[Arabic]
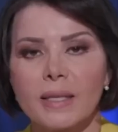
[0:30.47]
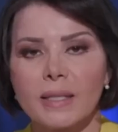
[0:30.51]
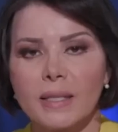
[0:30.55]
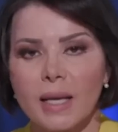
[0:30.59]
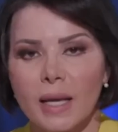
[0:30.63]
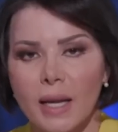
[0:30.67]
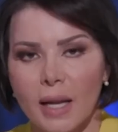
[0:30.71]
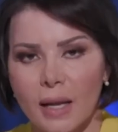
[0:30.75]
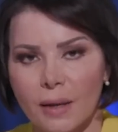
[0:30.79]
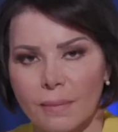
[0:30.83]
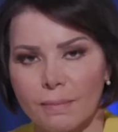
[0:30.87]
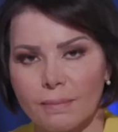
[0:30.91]

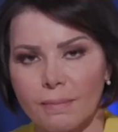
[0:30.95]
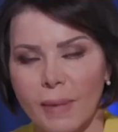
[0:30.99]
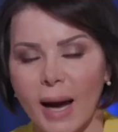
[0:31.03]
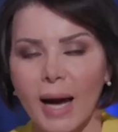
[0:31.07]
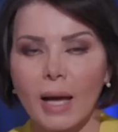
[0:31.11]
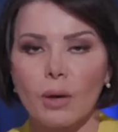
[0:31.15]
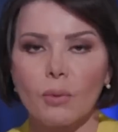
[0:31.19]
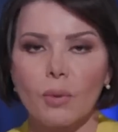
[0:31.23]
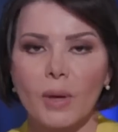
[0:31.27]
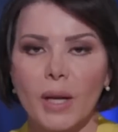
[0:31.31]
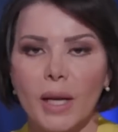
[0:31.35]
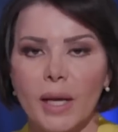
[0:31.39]
السلام
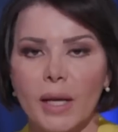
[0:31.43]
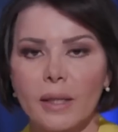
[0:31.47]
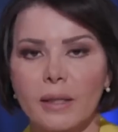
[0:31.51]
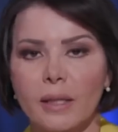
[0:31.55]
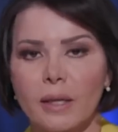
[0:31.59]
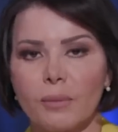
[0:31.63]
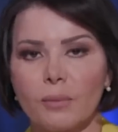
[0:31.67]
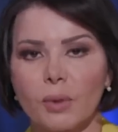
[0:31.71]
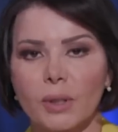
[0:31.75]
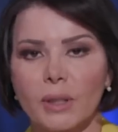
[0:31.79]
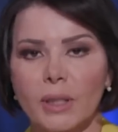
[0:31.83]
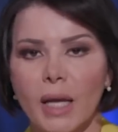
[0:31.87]
مع الولايات
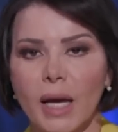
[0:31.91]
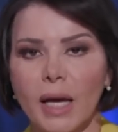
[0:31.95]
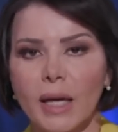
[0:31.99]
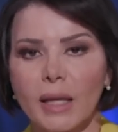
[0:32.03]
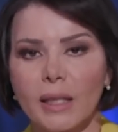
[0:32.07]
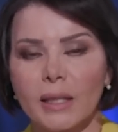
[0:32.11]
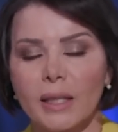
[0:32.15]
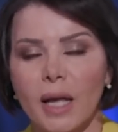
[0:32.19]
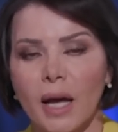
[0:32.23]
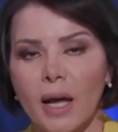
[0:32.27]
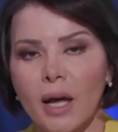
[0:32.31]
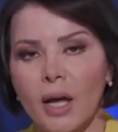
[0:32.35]

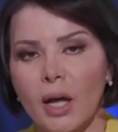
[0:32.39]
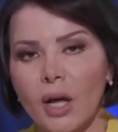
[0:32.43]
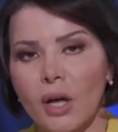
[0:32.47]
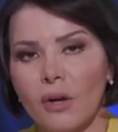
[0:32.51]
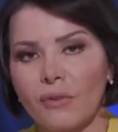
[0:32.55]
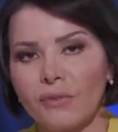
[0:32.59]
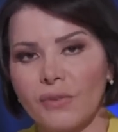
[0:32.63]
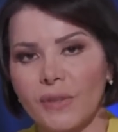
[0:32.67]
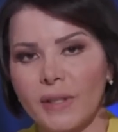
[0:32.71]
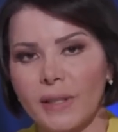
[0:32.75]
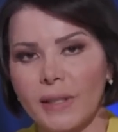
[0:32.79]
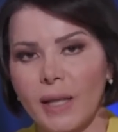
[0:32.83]
المتحدة
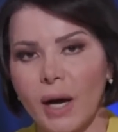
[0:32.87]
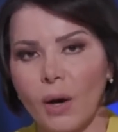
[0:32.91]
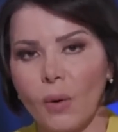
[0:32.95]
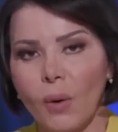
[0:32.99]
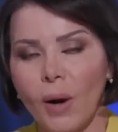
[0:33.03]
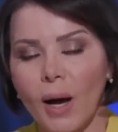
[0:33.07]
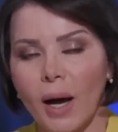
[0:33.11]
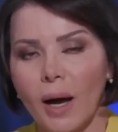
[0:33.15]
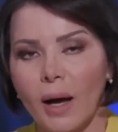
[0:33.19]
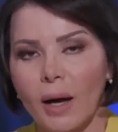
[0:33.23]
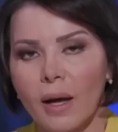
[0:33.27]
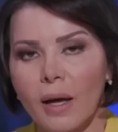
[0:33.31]
في
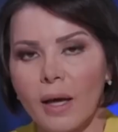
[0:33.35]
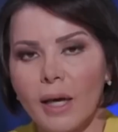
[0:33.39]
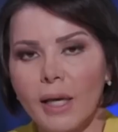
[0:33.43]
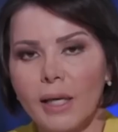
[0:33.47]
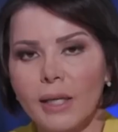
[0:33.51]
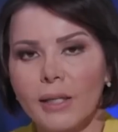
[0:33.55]
الدوحة